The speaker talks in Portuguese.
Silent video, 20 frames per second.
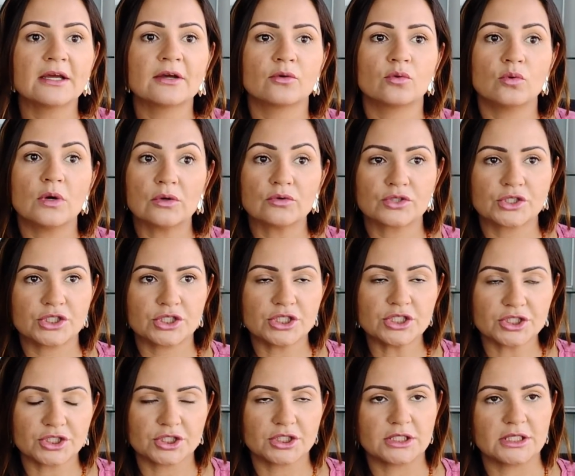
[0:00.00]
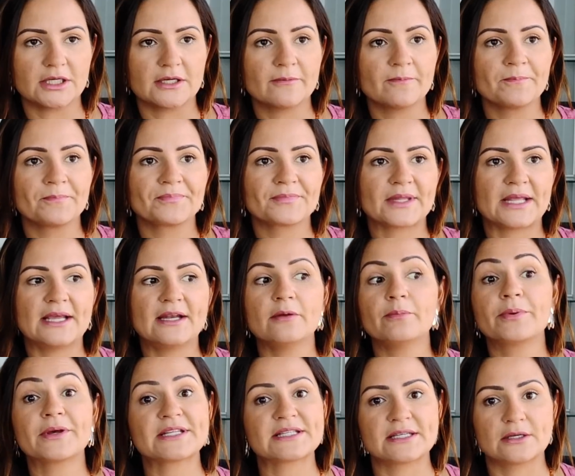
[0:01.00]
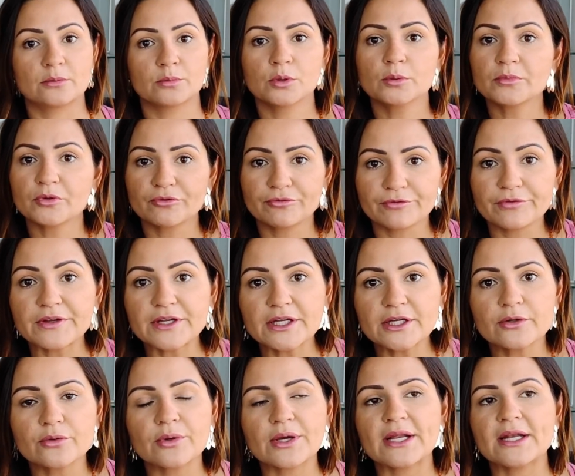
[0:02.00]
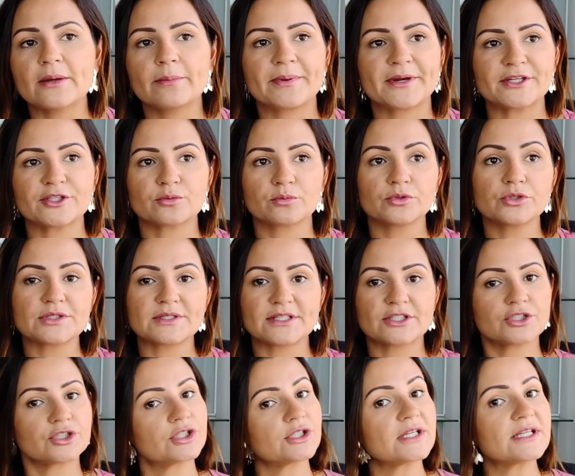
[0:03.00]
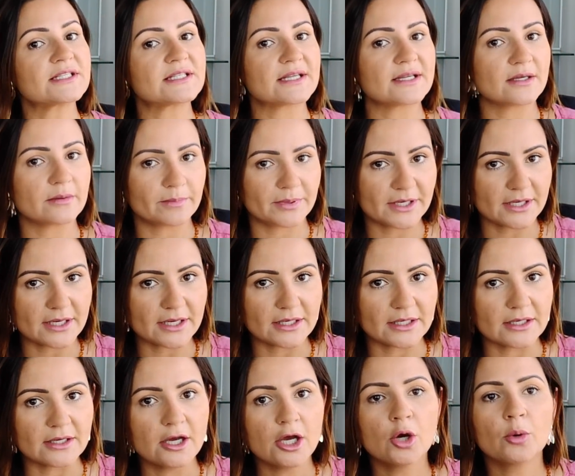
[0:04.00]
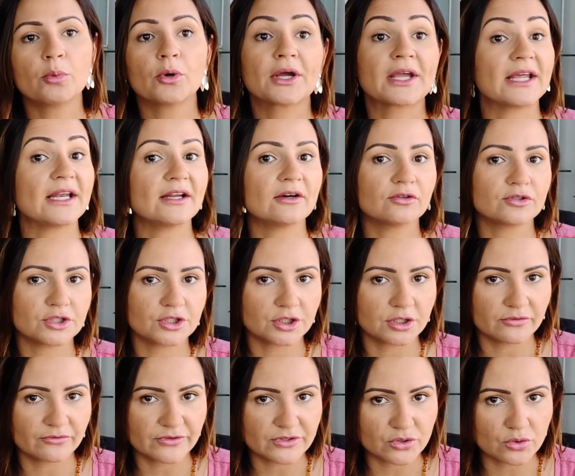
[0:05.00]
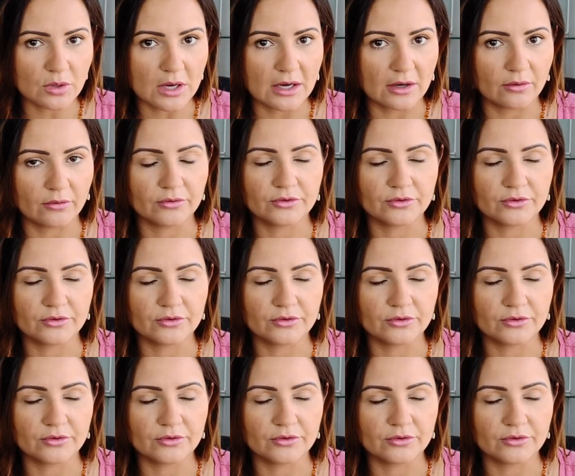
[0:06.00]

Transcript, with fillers: O autista, ele, por exemplo, meu filho, ele aprende muito se a gente desenha para ele, porque ele é autista visual.